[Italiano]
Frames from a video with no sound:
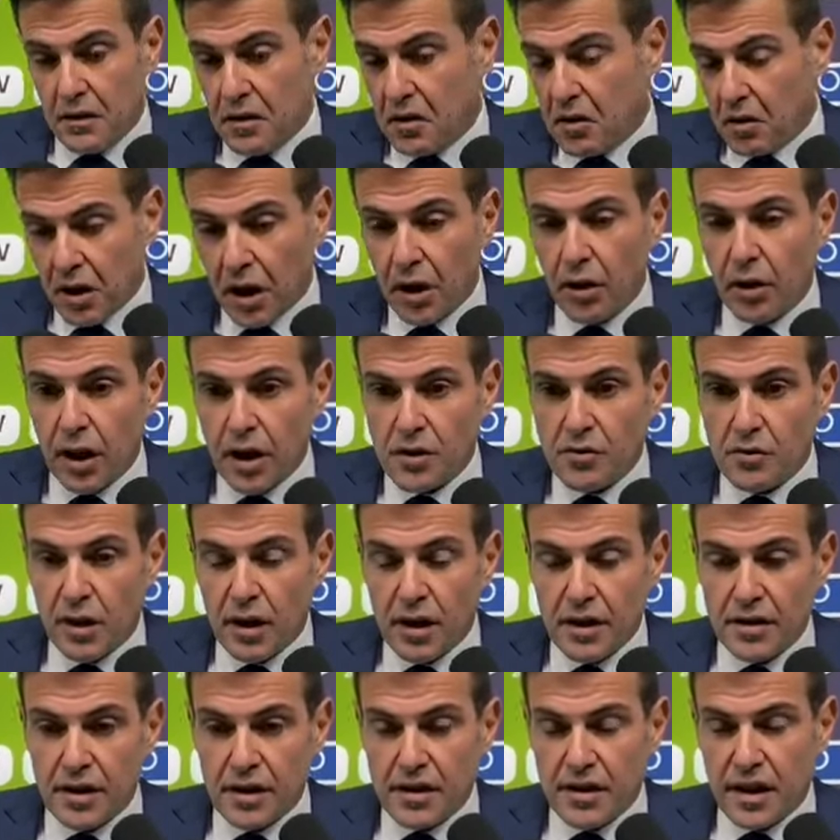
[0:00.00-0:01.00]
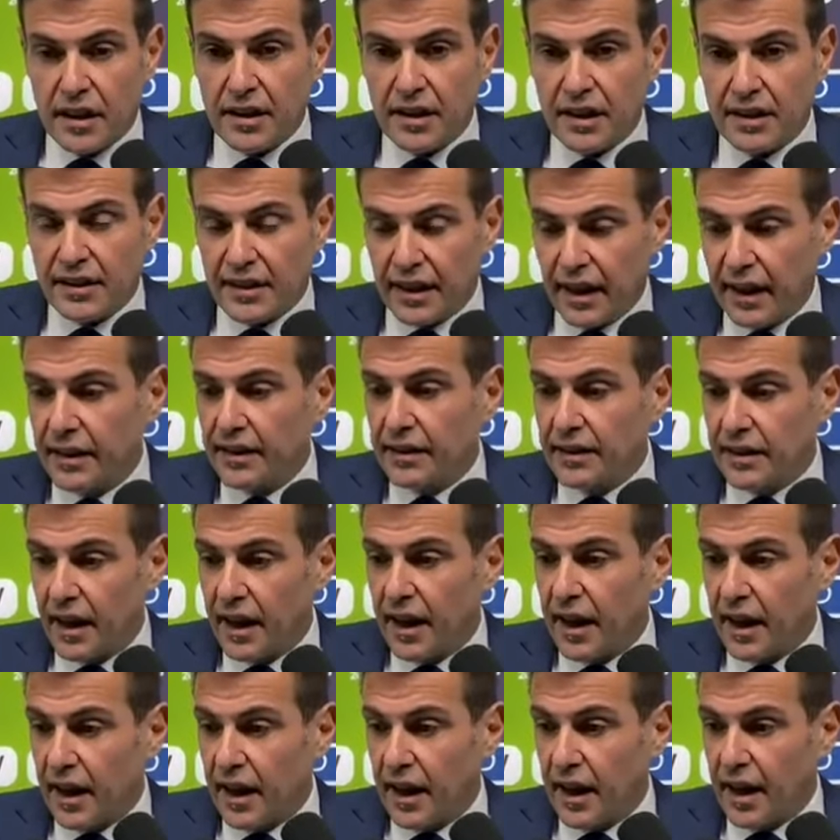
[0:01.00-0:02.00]
Io credo che la squadra sia stata
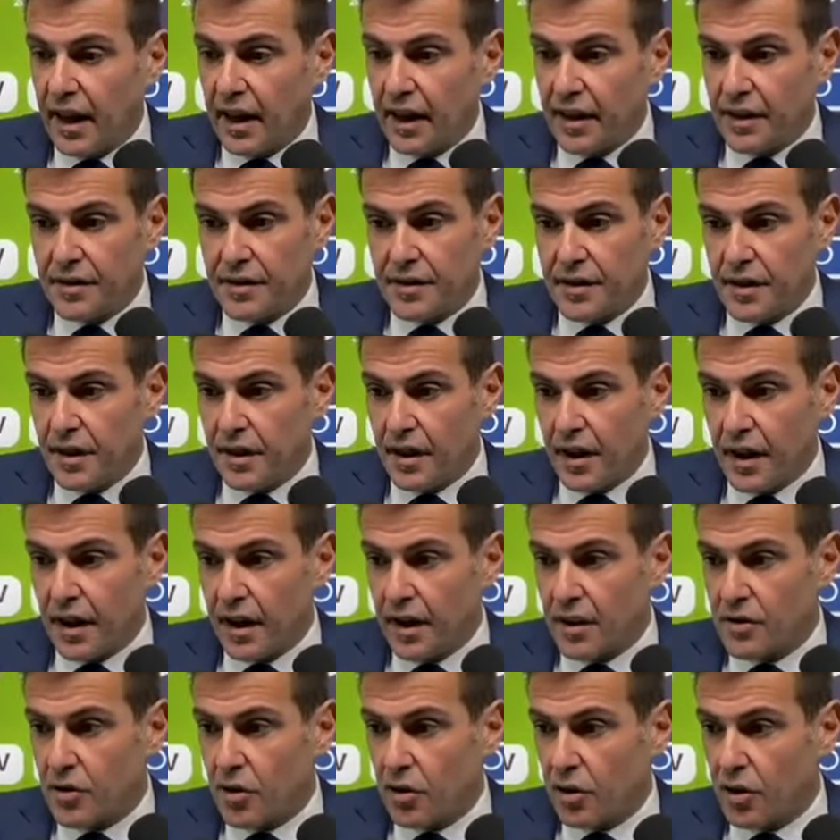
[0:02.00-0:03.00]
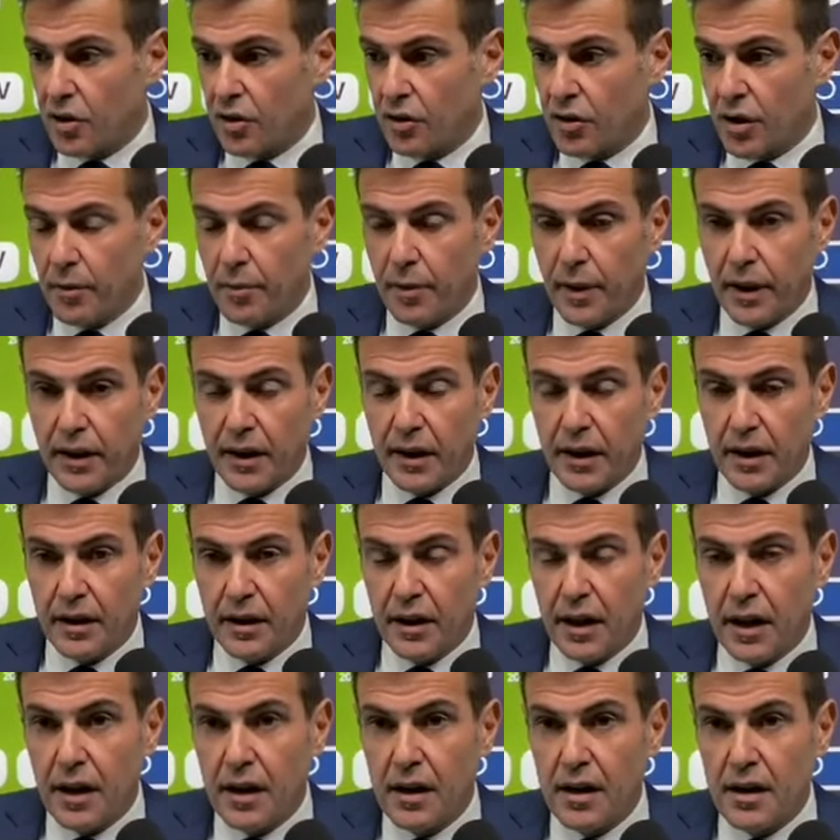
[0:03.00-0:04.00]
attenta alle insidie che nasconde ogni
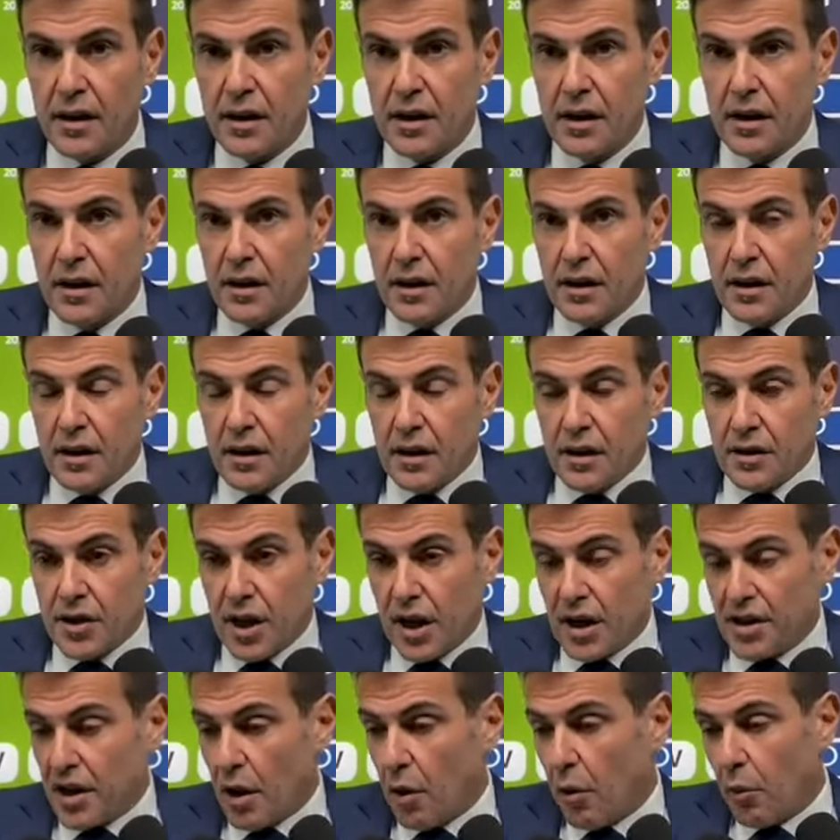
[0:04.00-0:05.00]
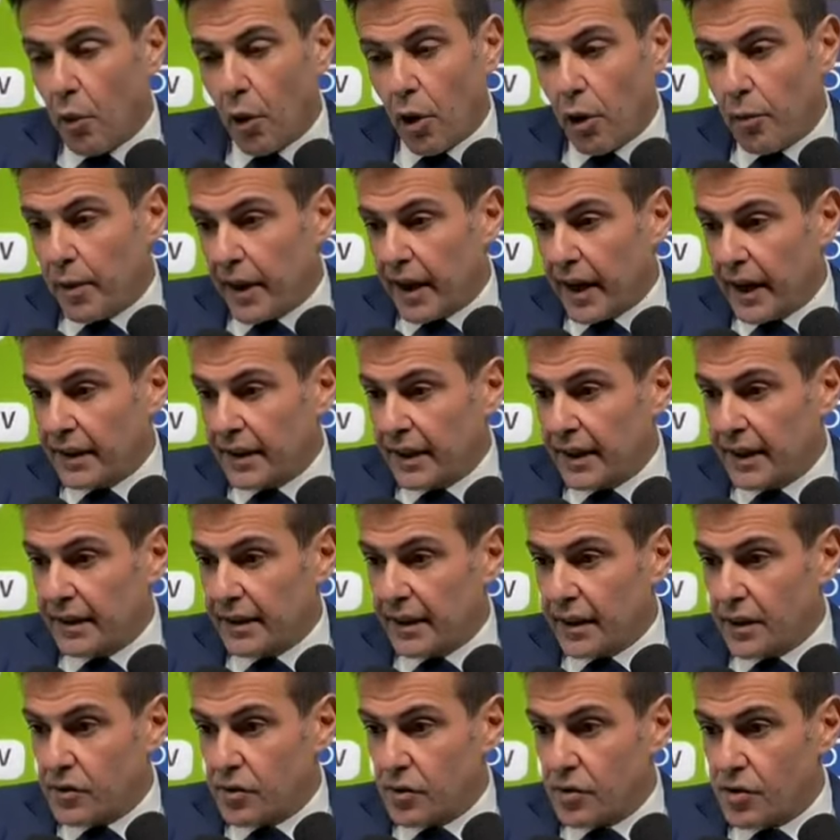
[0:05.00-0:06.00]
partita, ce la siamo un po' complicata nel
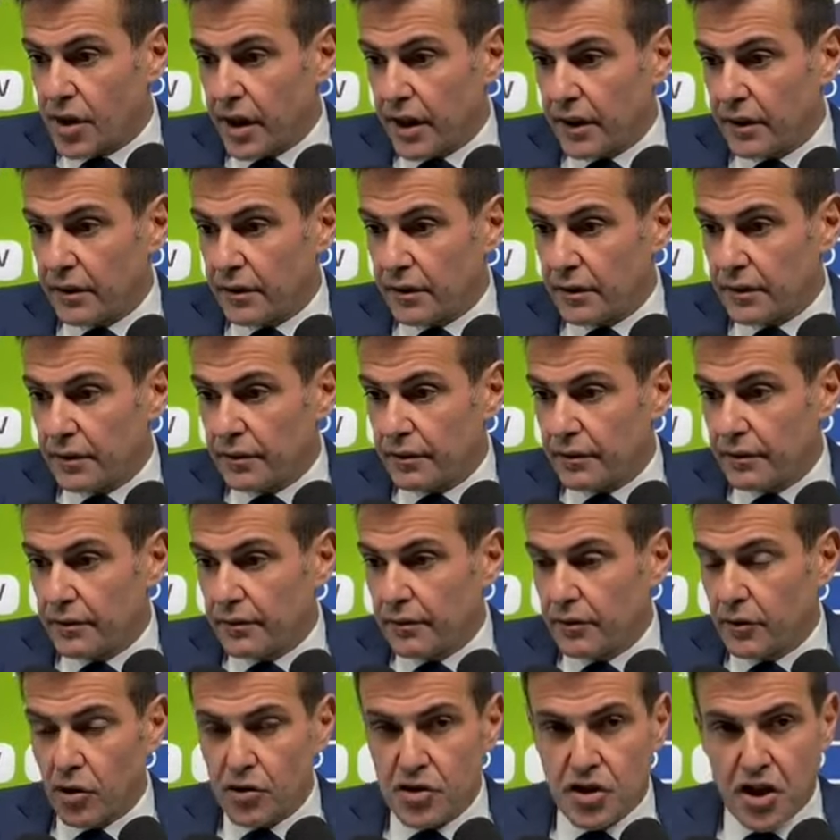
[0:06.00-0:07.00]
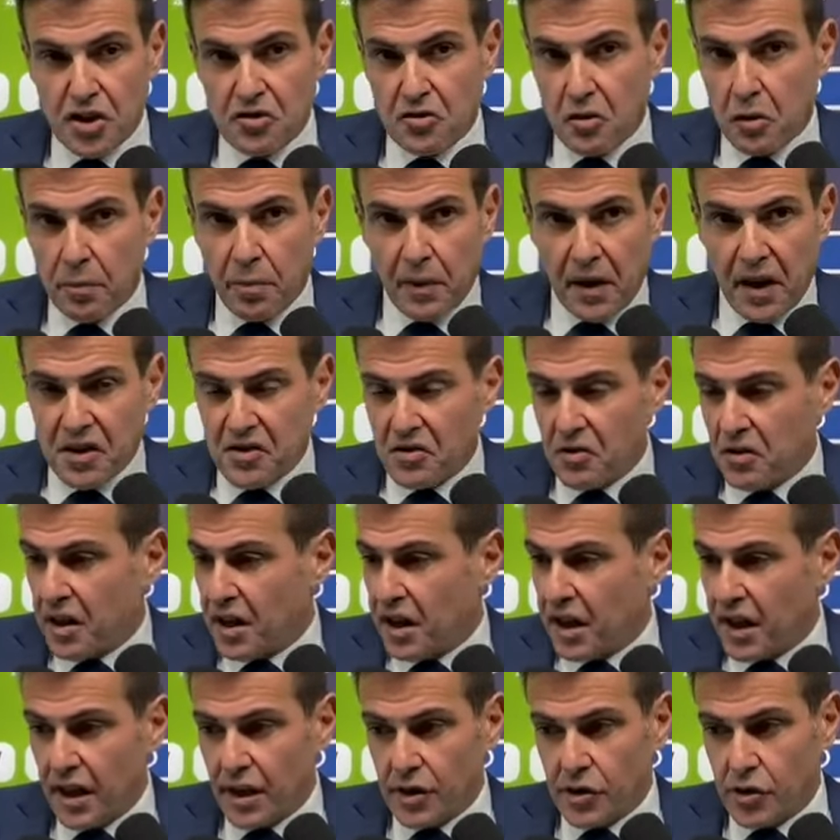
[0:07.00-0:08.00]
terzo set, non ci ha sorpreso
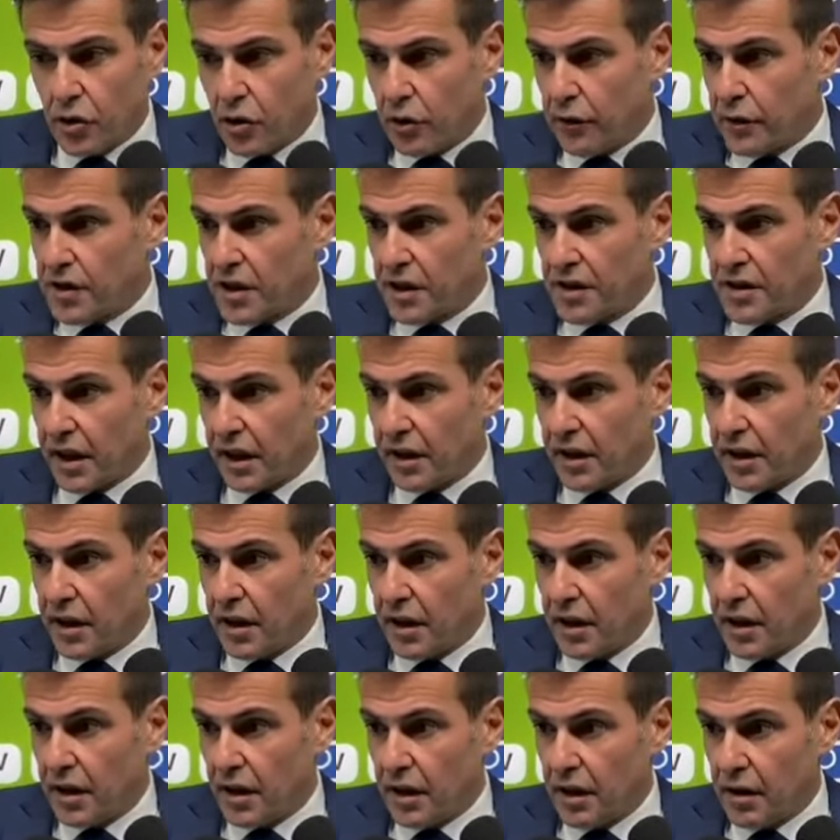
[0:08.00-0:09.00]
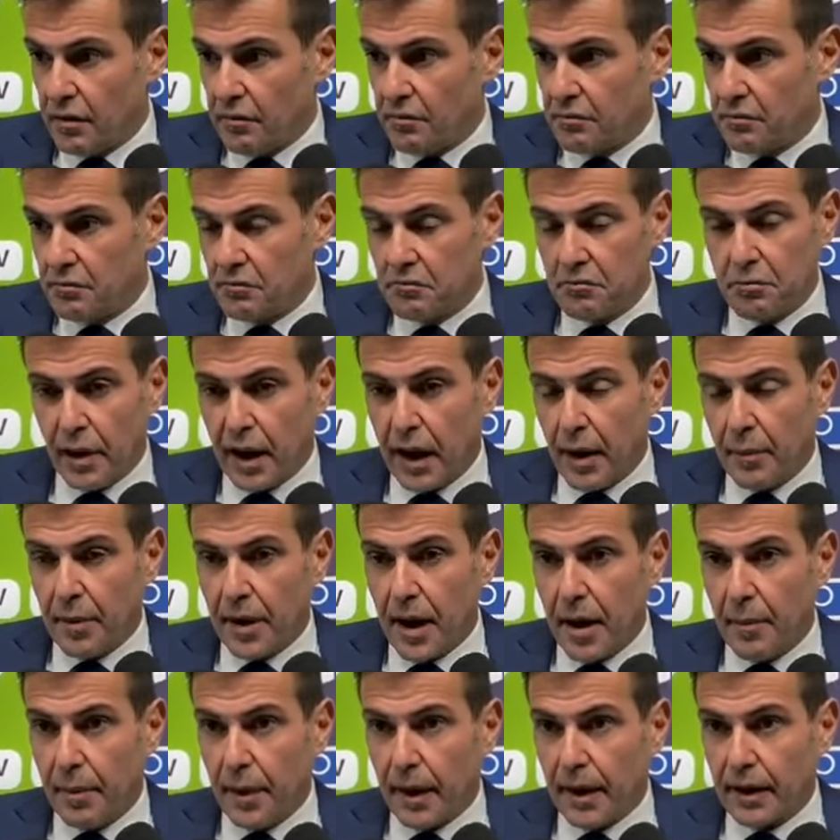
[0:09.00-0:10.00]
l'inizio dove siamo stati per la
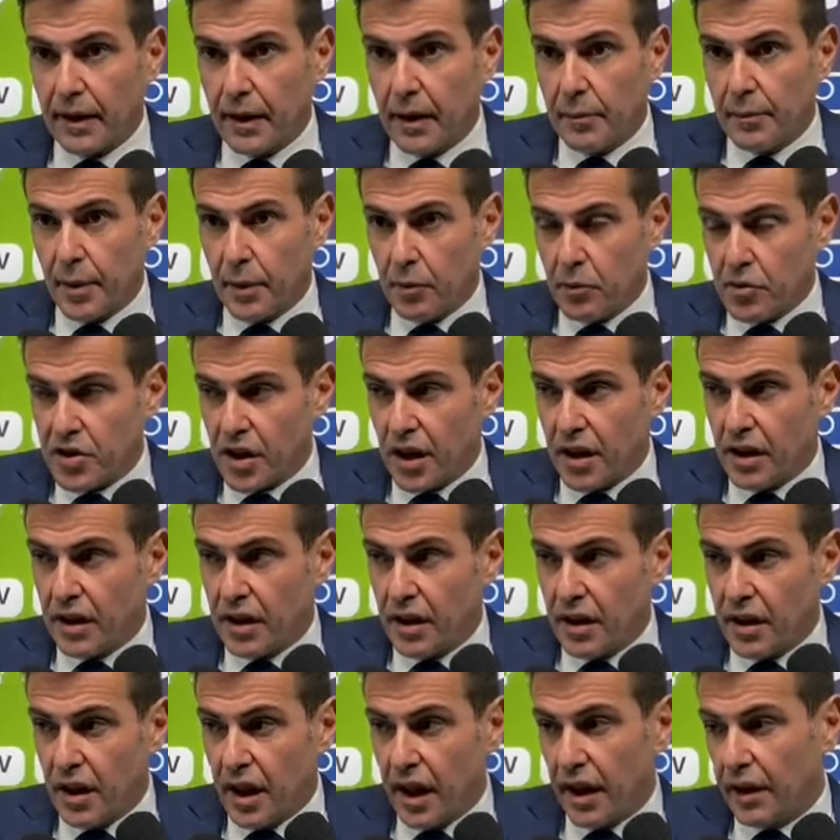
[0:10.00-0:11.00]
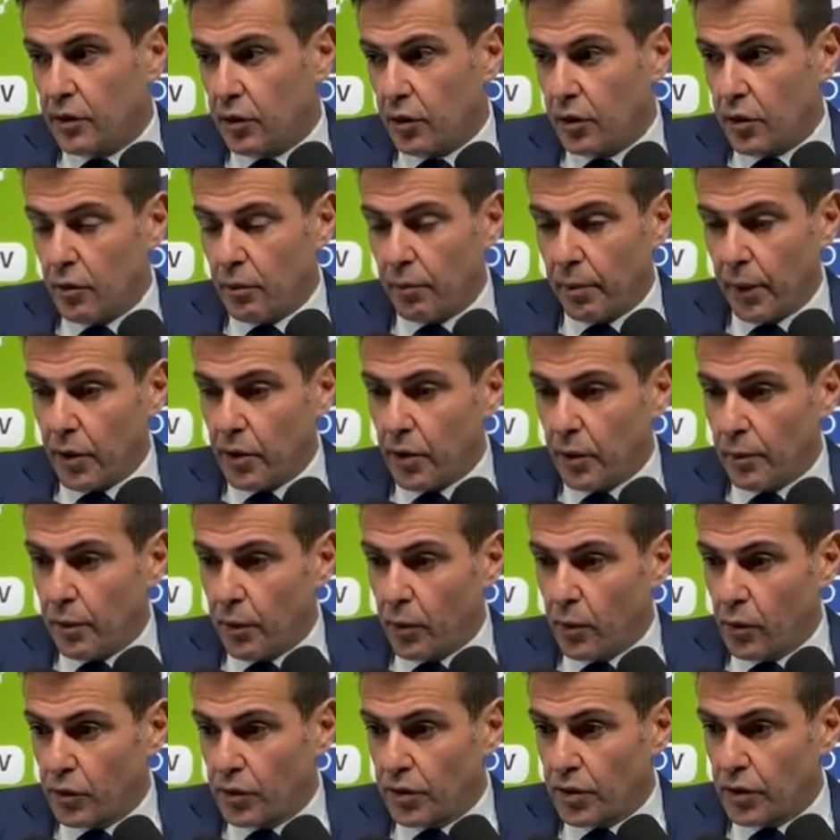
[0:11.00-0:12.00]
prima parte del primo set indietro di un paio di
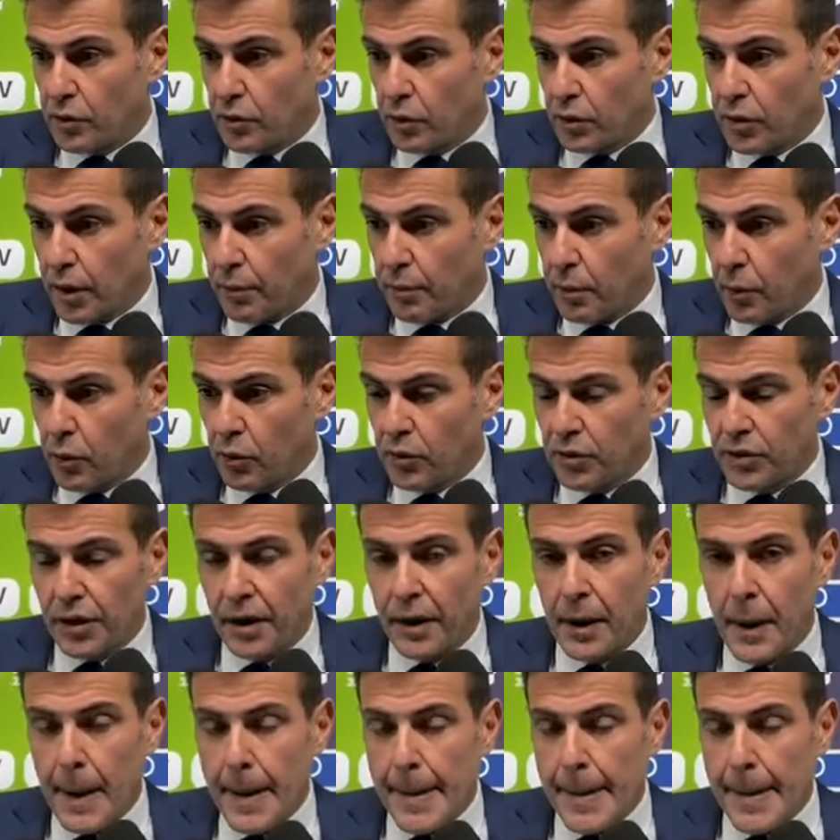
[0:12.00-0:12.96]
punti, due o tre punti.